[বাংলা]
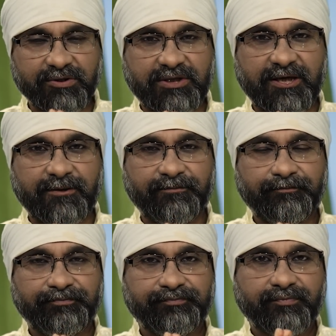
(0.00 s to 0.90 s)
মধ্যে
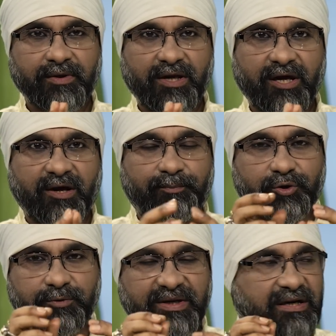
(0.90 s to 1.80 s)

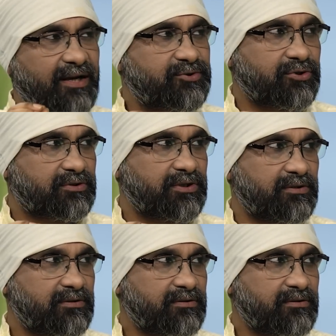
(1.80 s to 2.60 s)
প্রথমেই ঘ্রাণ শক্তি